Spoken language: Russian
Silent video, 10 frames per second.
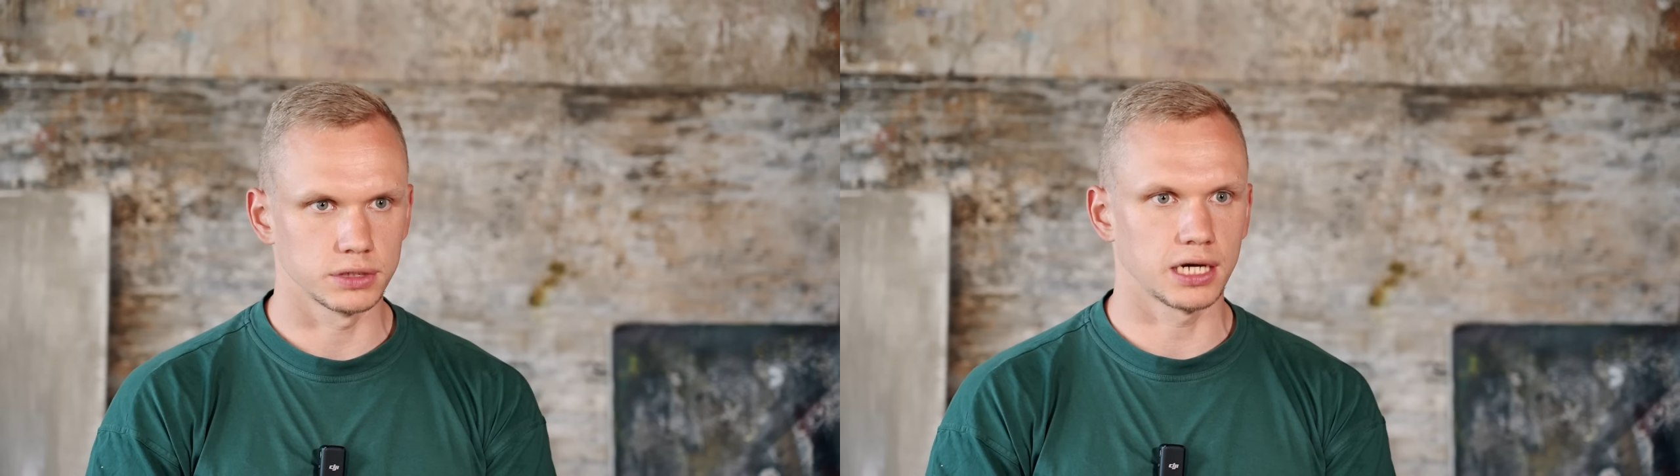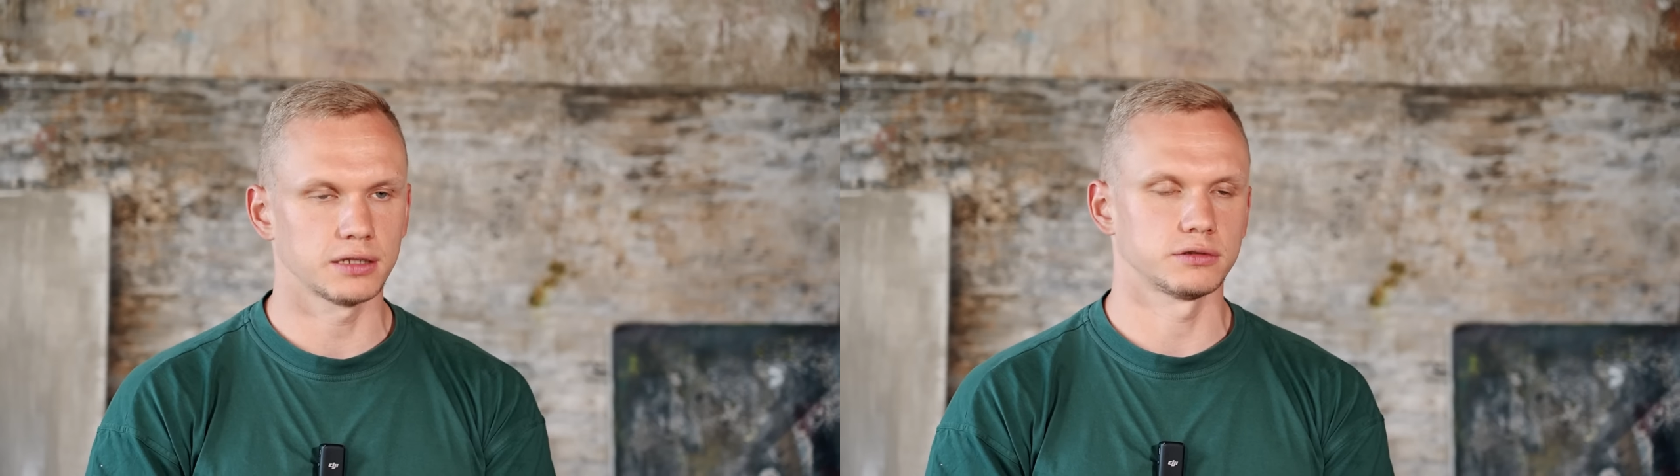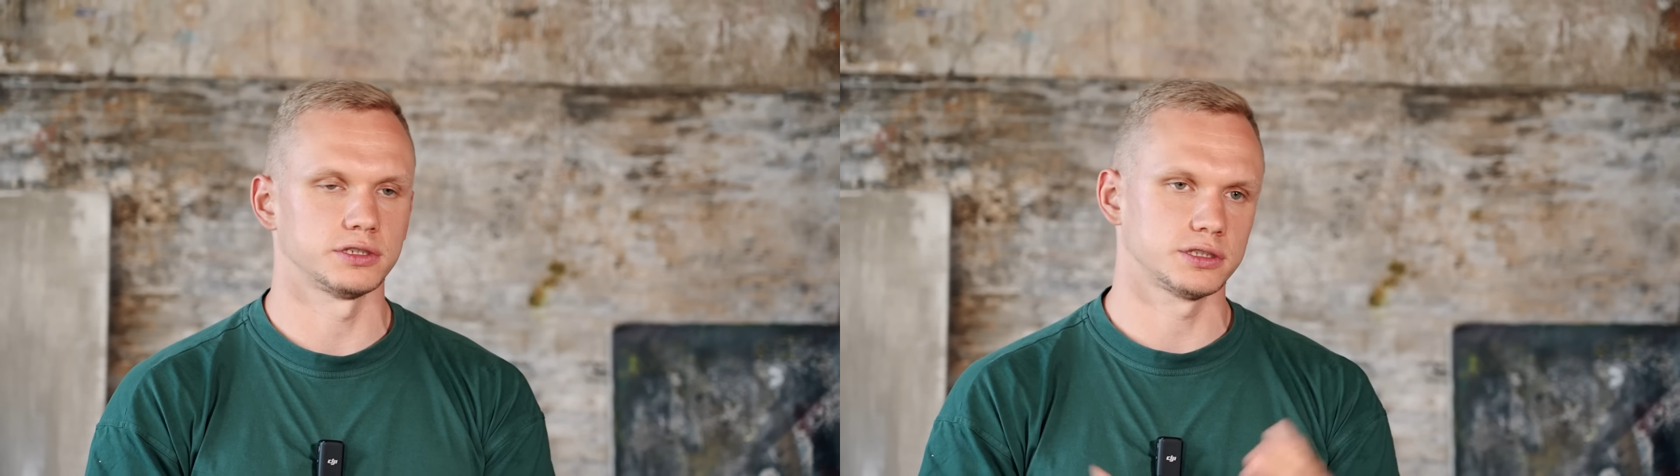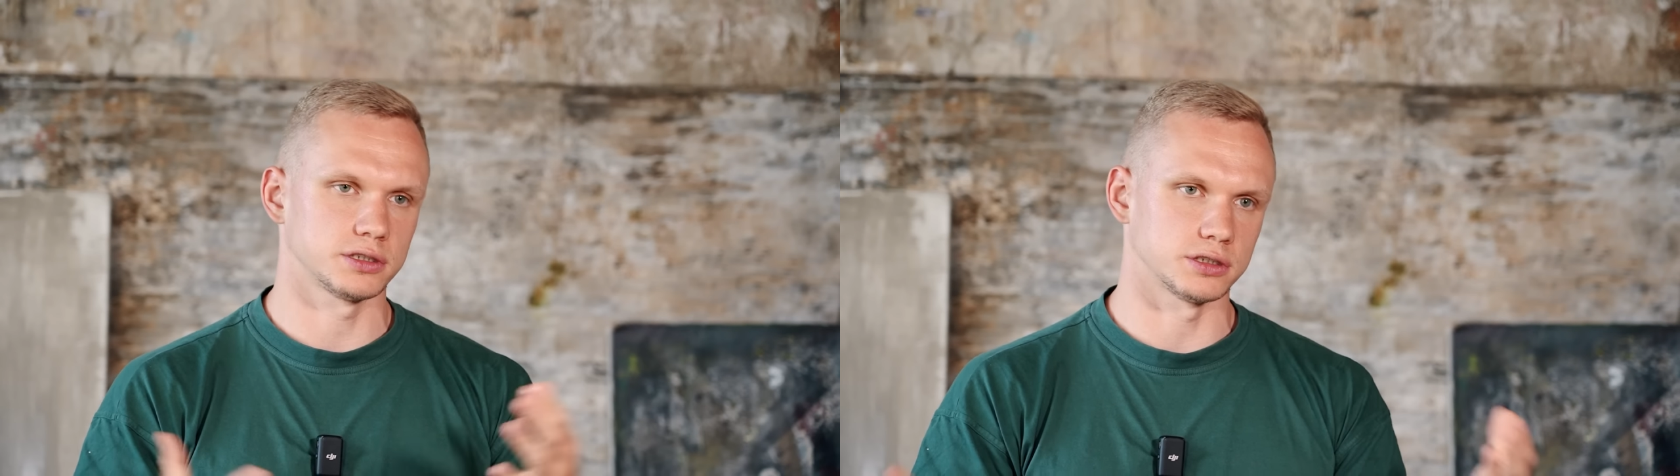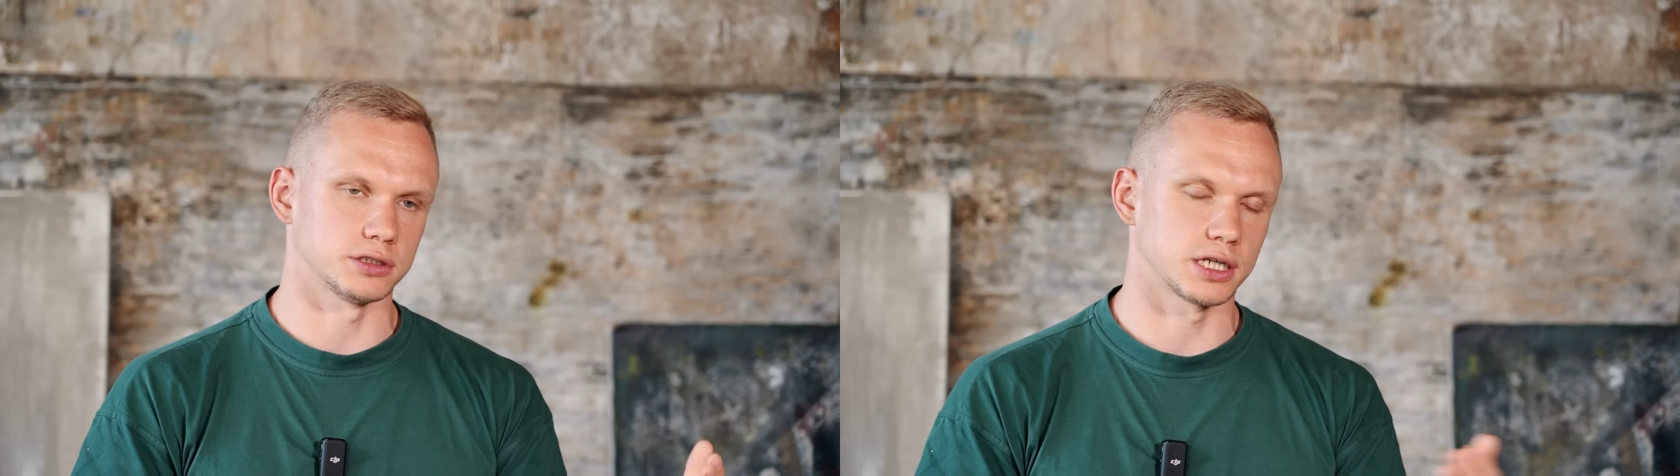да, то есть,
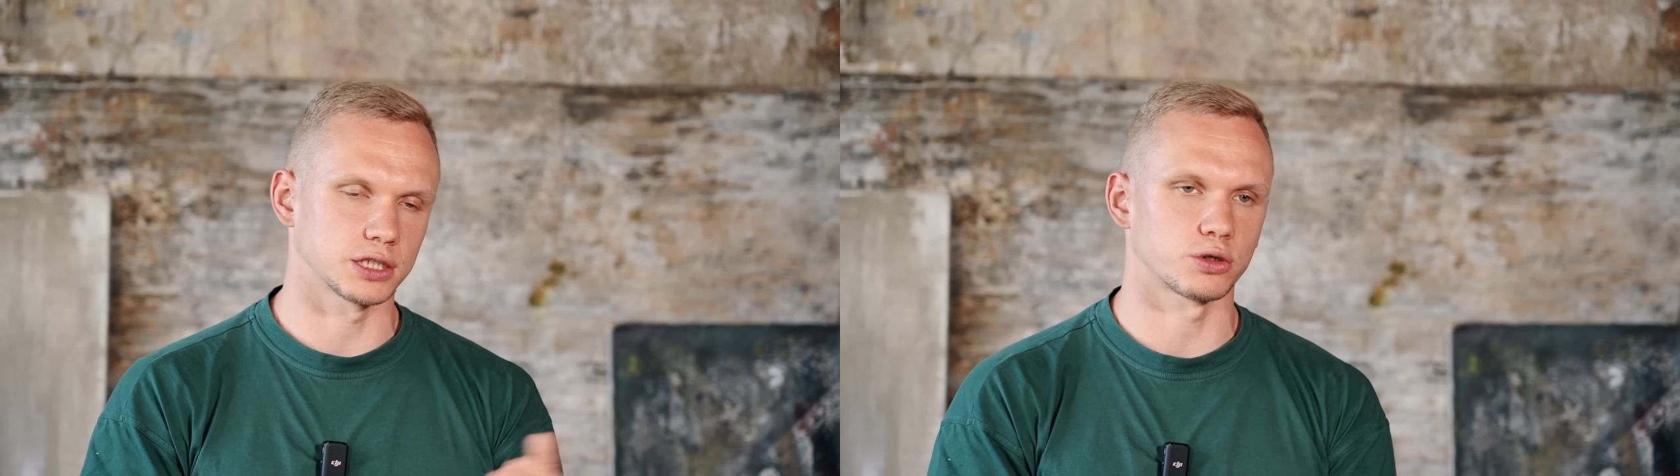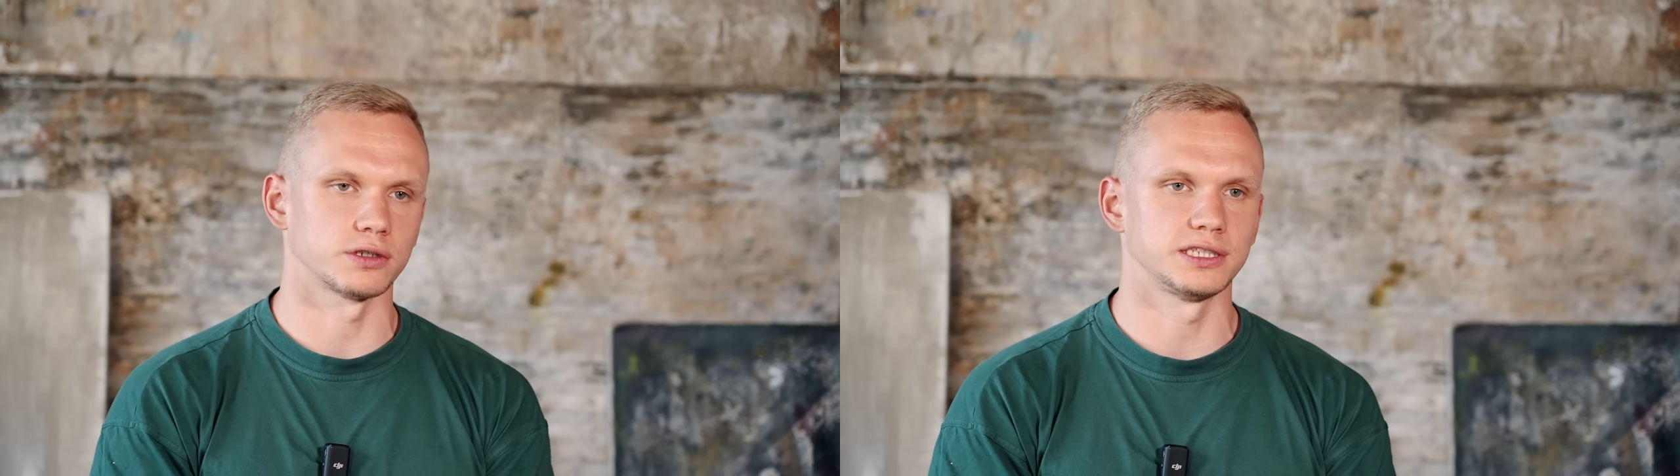э, которые